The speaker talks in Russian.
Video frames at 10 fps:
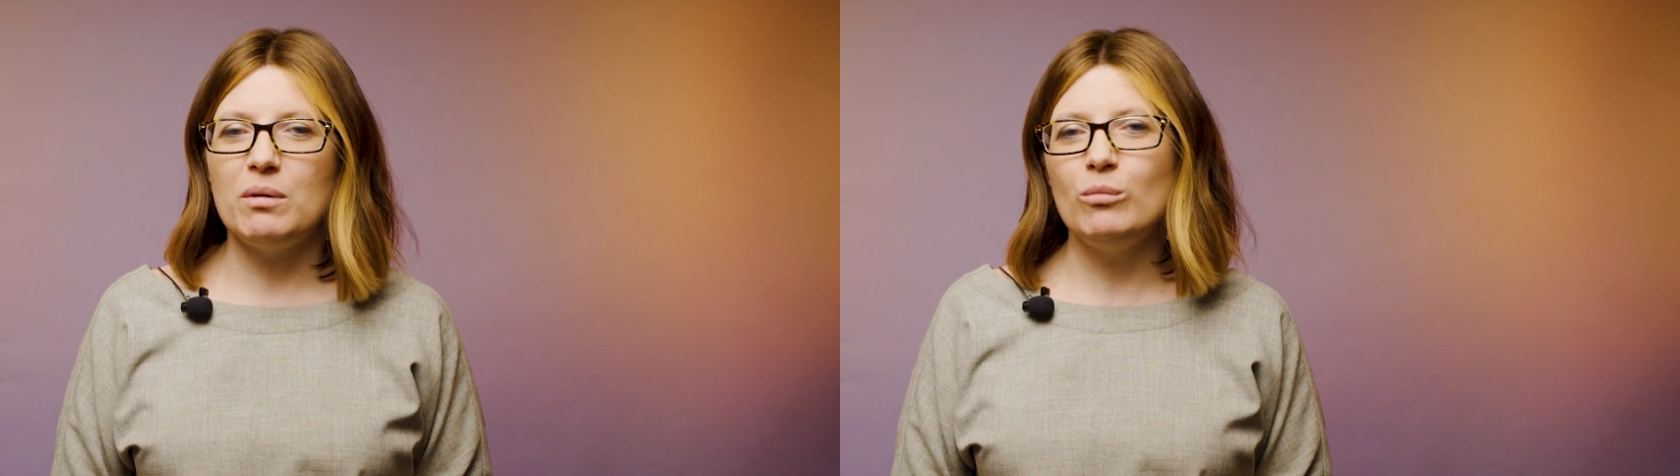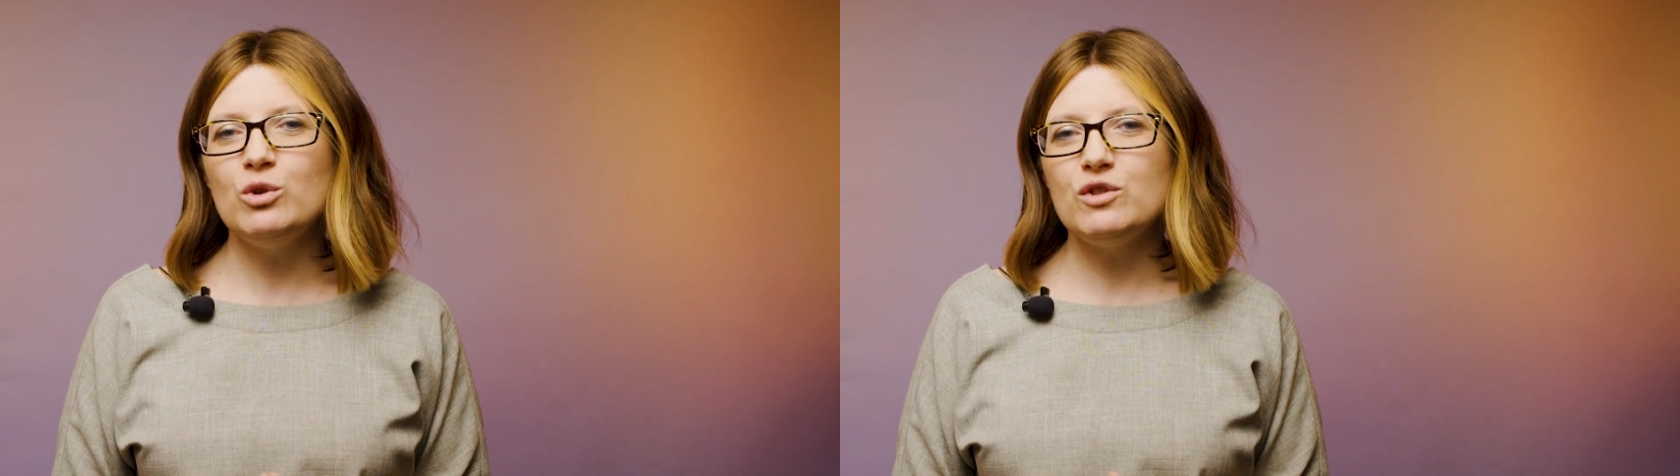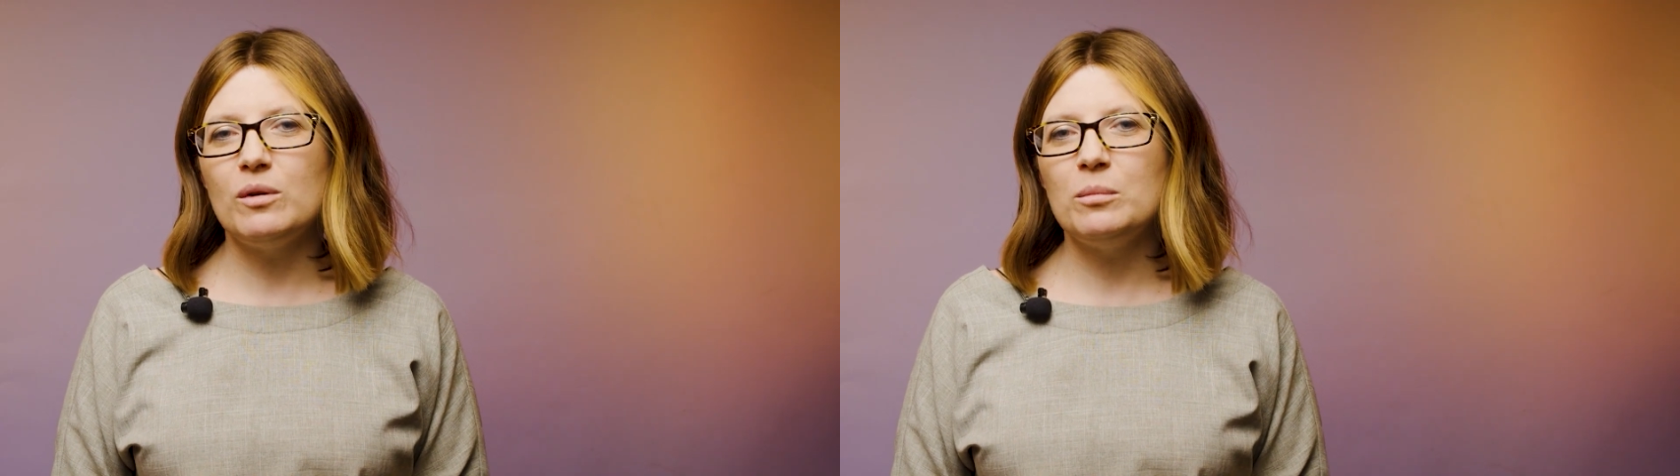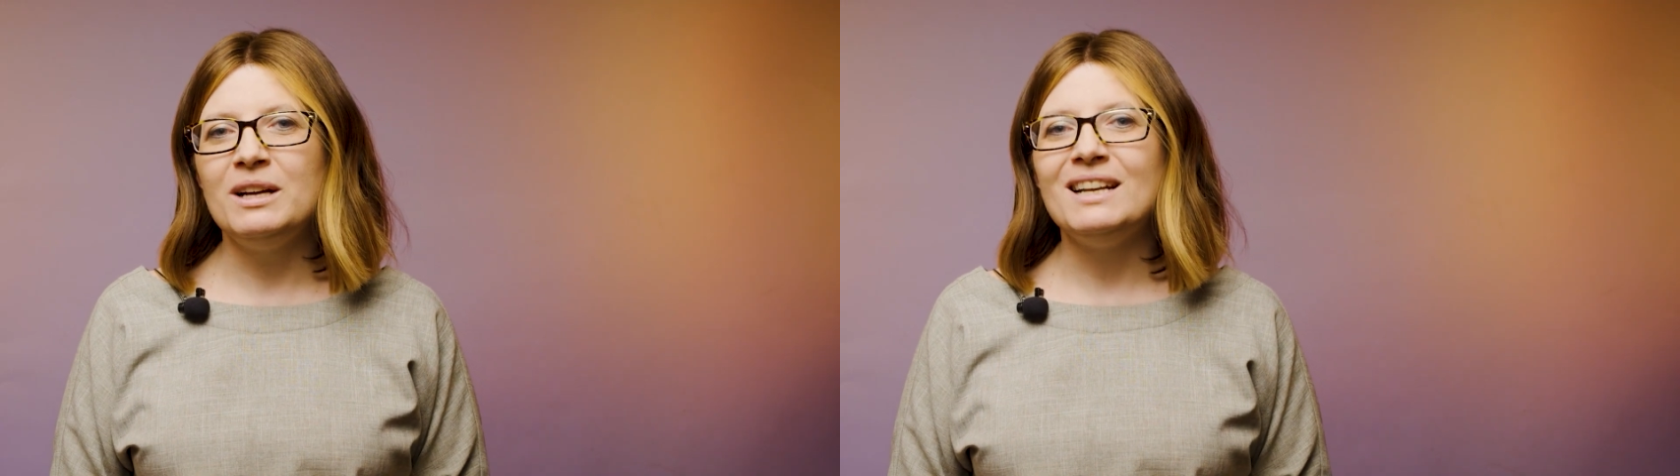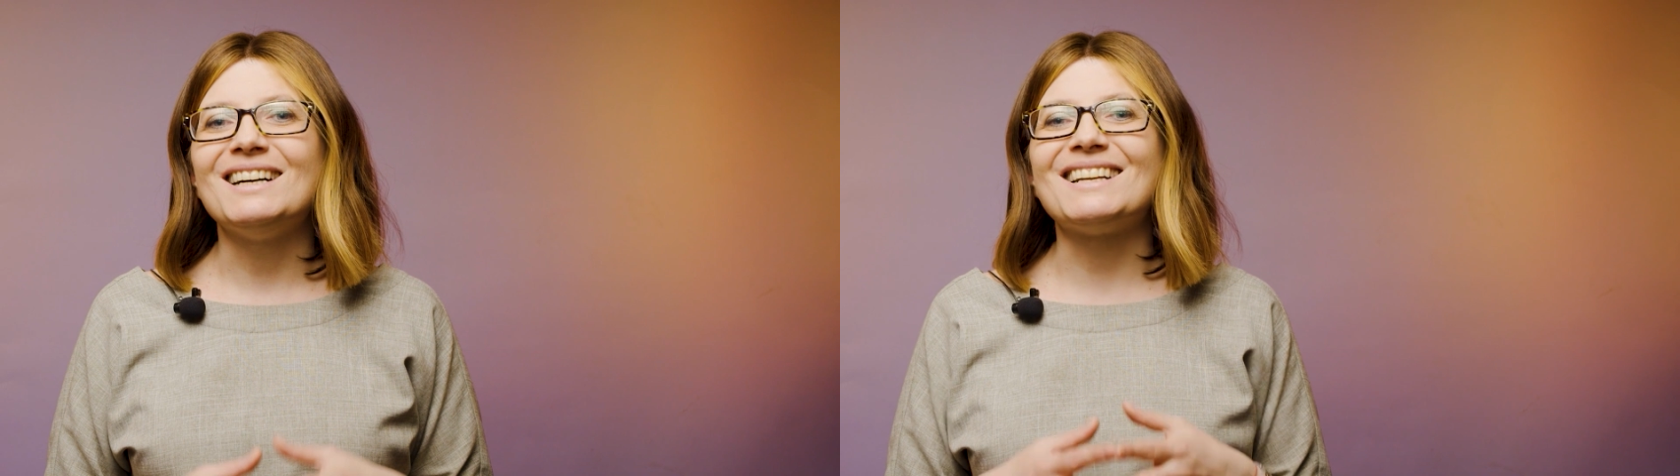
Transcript: помочь вам